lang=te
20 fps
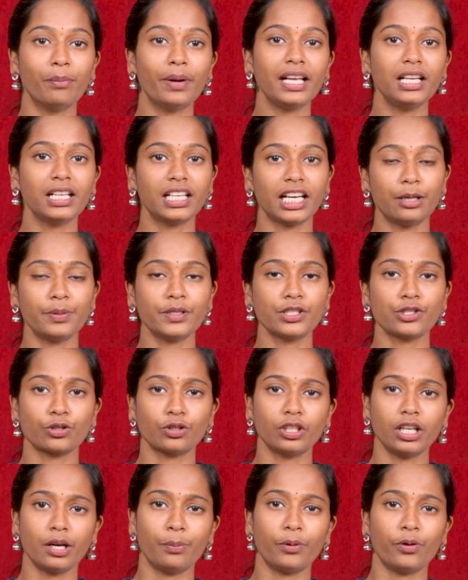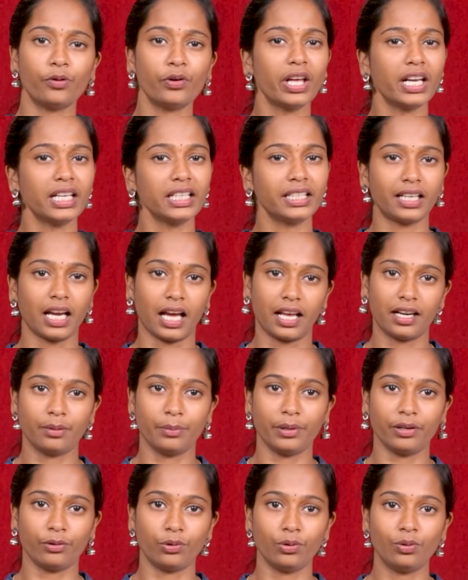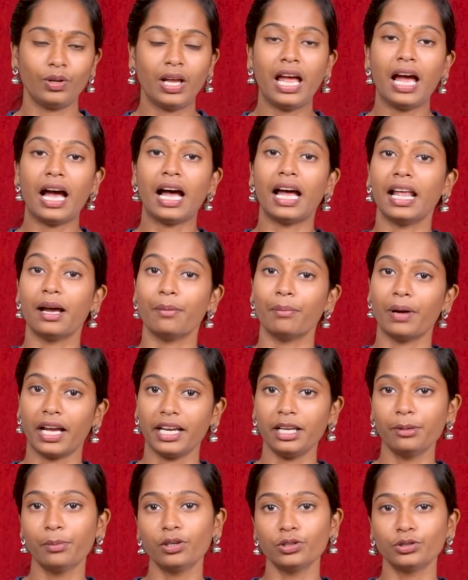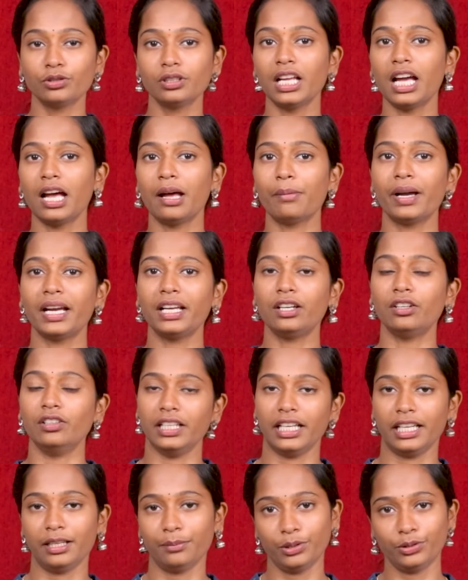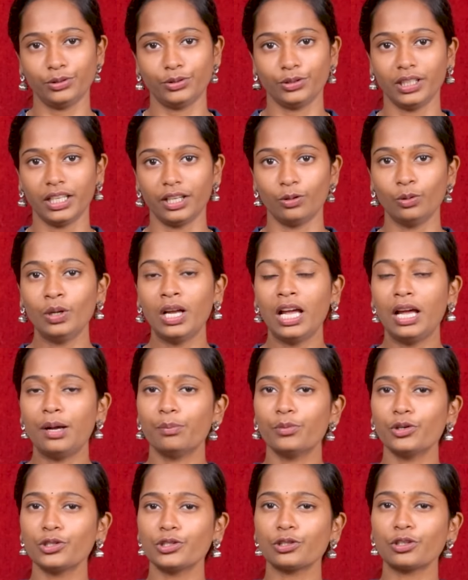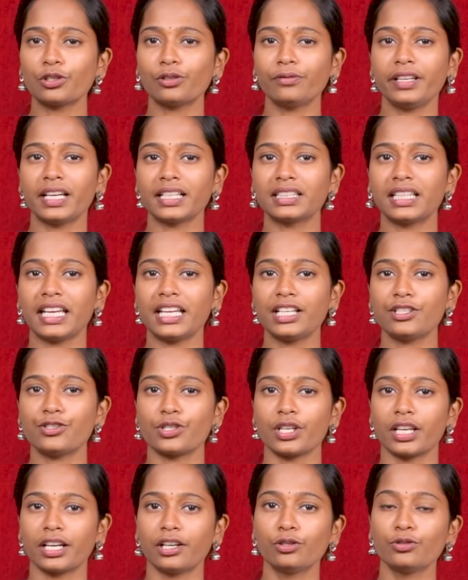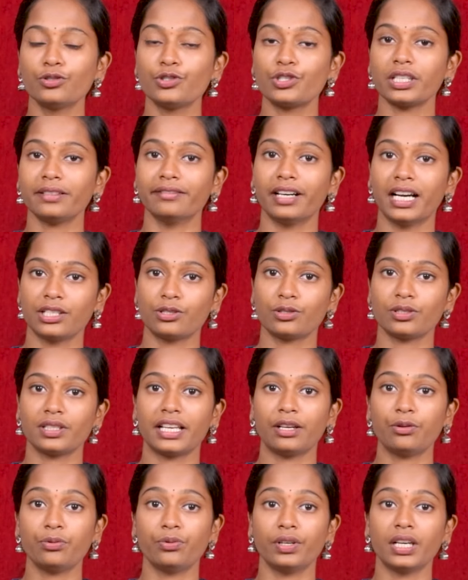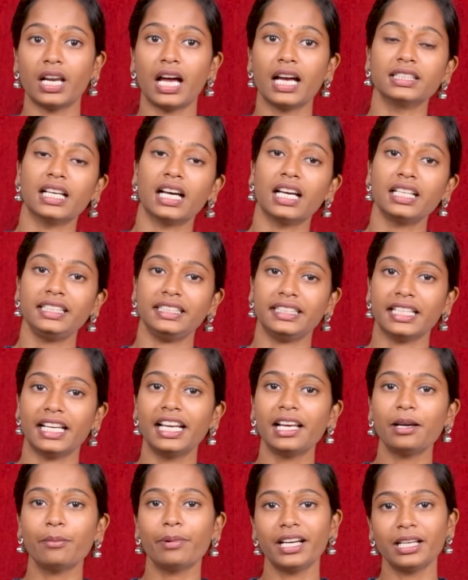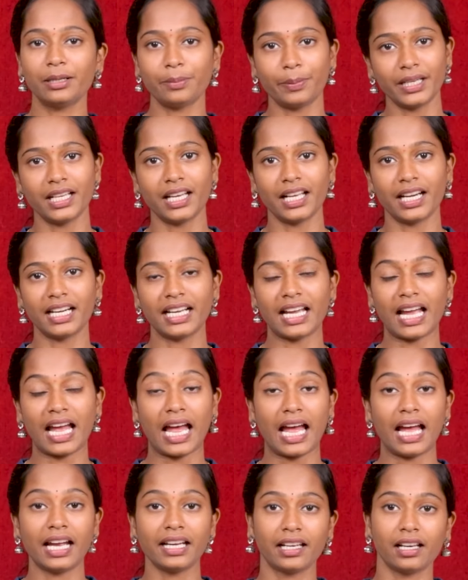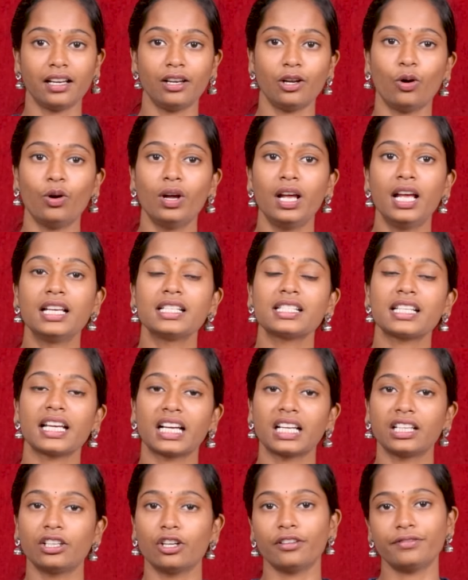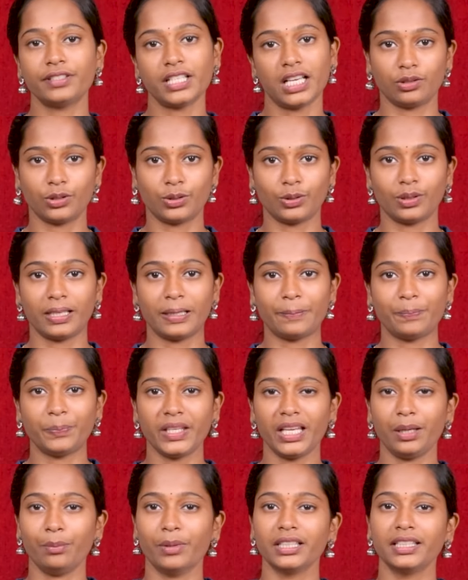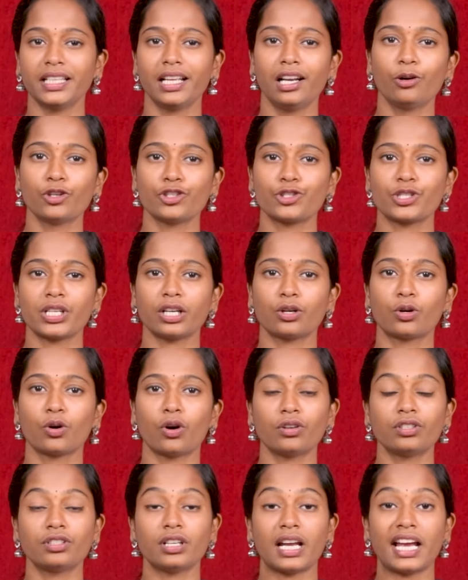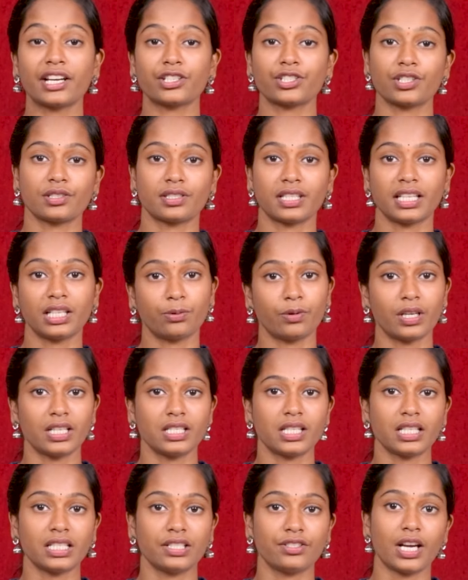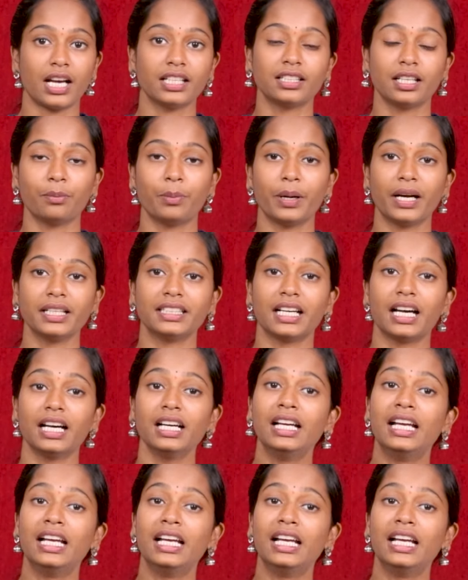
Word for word: అమ్మాయిలు కనిపించకుండా పోవడానికి కారణం ఎవరు అలా మాయమవుతున్న అమ్మాయిలు ఏమవుతున్నారు ముసుగు వ్యక్తి చెర నుంచి వాసుదేవ్ రాధ ఎలా బయటపడ్డారన్న యాంగిల్లో సెకండ్ హాఫ్ సాగుతుంది ఈ మధ్యలో వచ్చే కోర్టు యాక్షన్ సీక్వెన్స్ జాతర పాట